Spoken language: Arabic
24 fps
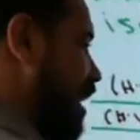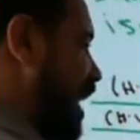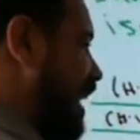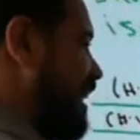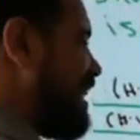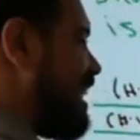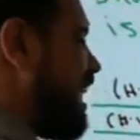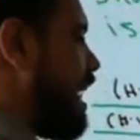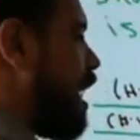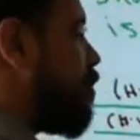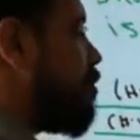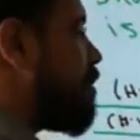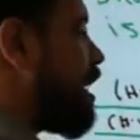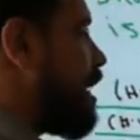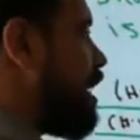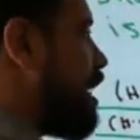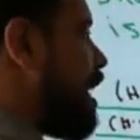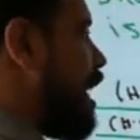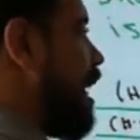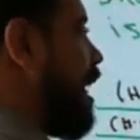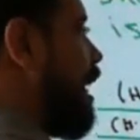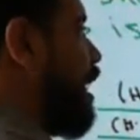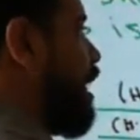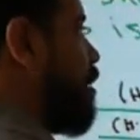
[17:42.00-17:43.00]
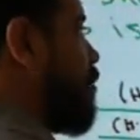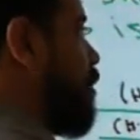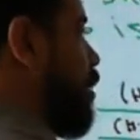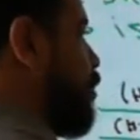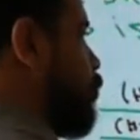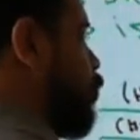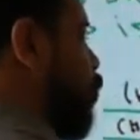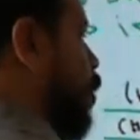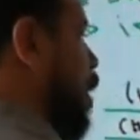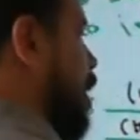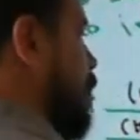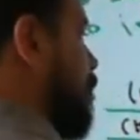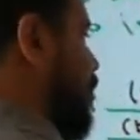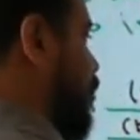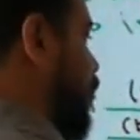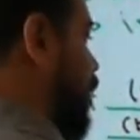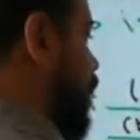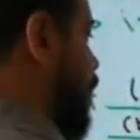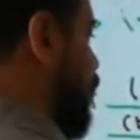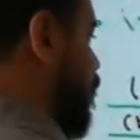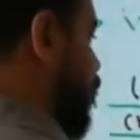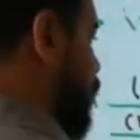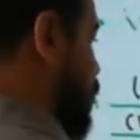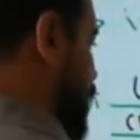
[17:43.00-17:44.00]
الجمله عندي الامريه اللي
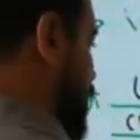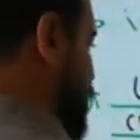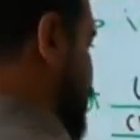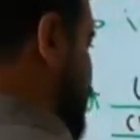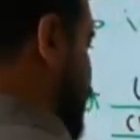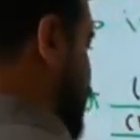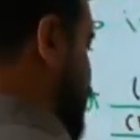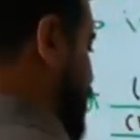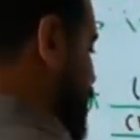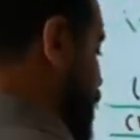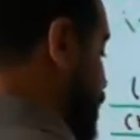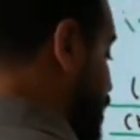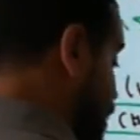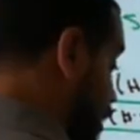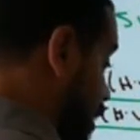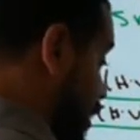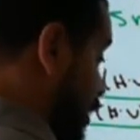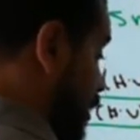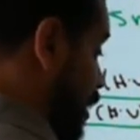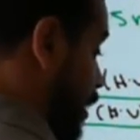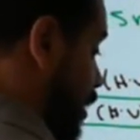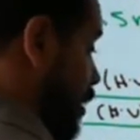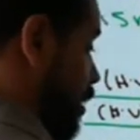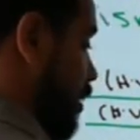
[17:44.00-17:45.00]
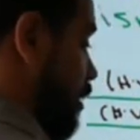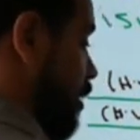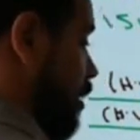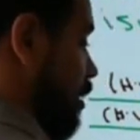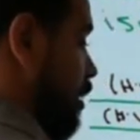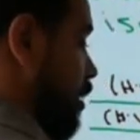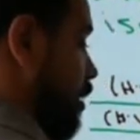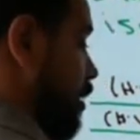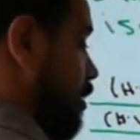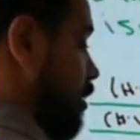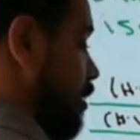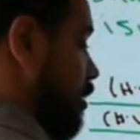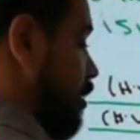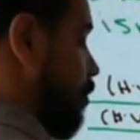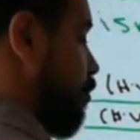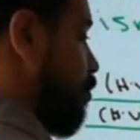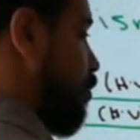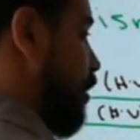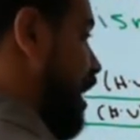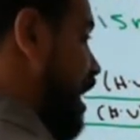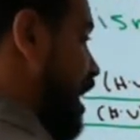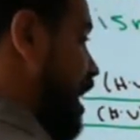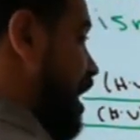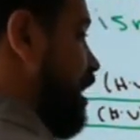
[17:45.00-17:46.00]
مبدوءه بفعل في المصدر زي study
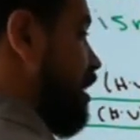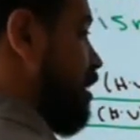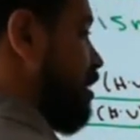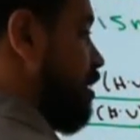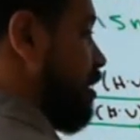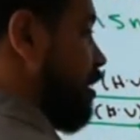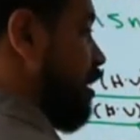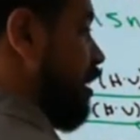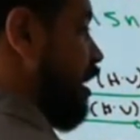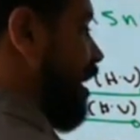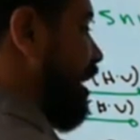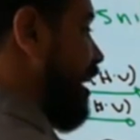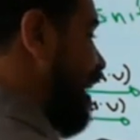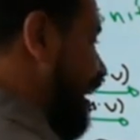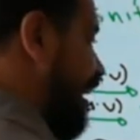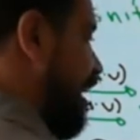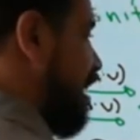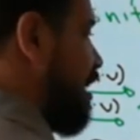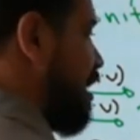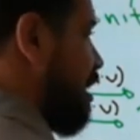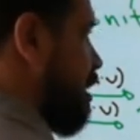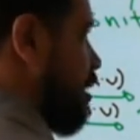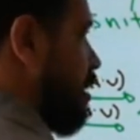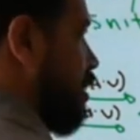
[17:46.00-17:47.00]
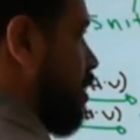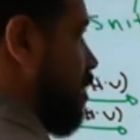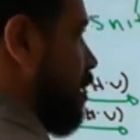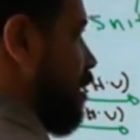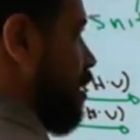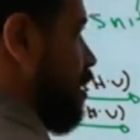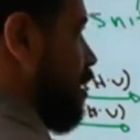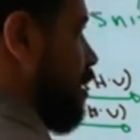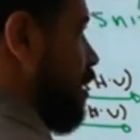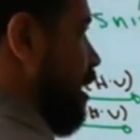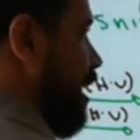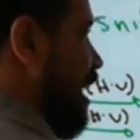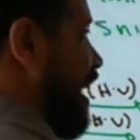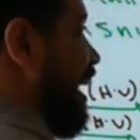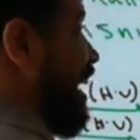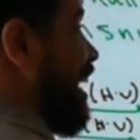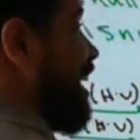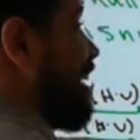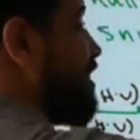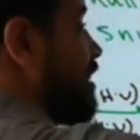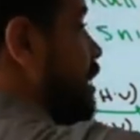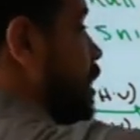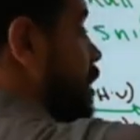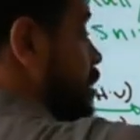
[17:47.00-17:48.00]
play clean
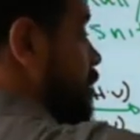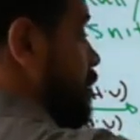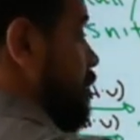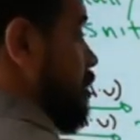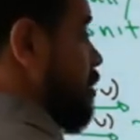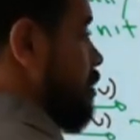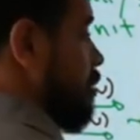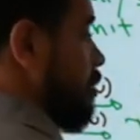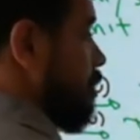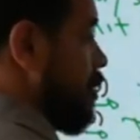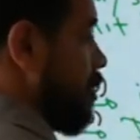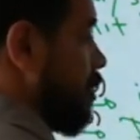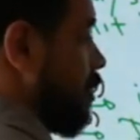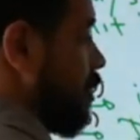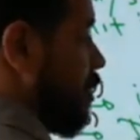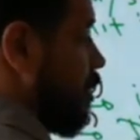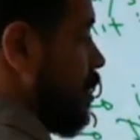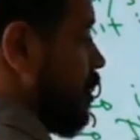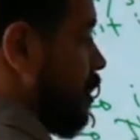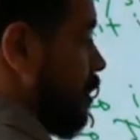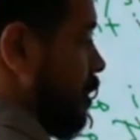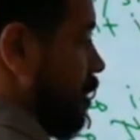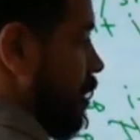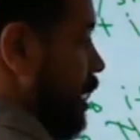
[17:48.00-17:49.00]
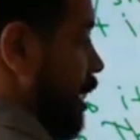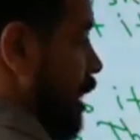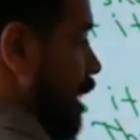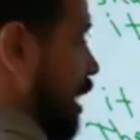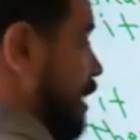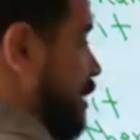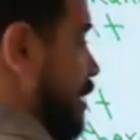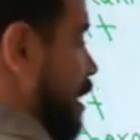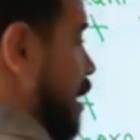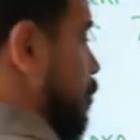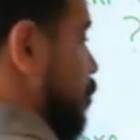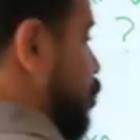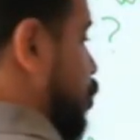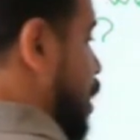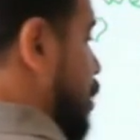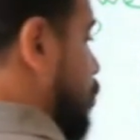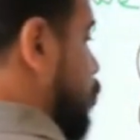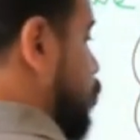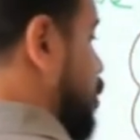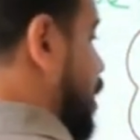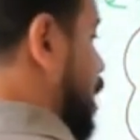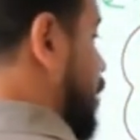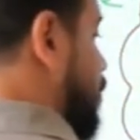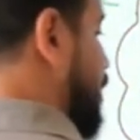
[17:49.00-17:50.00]
let us قال لك
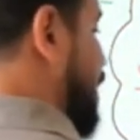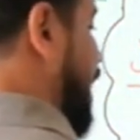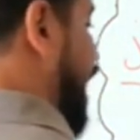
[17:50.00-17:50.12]
تعمل سؤال